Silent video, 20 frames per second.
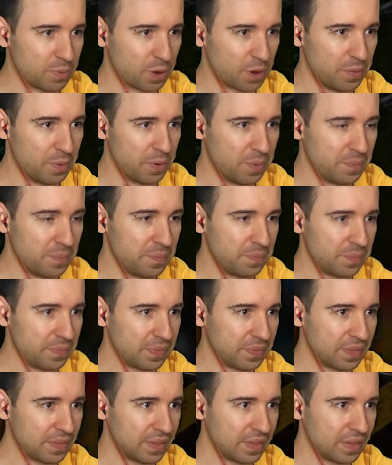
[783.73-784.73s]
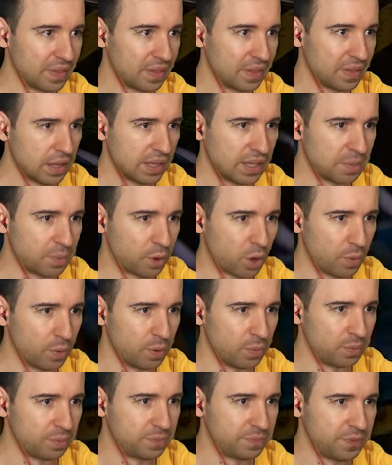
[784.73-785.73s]
Че, пробуем? Ладно,
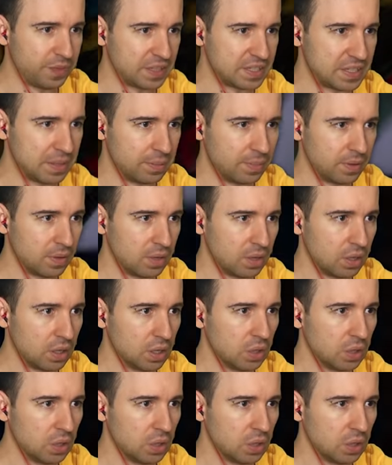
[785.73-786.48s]
пробуем. Фиг с ним.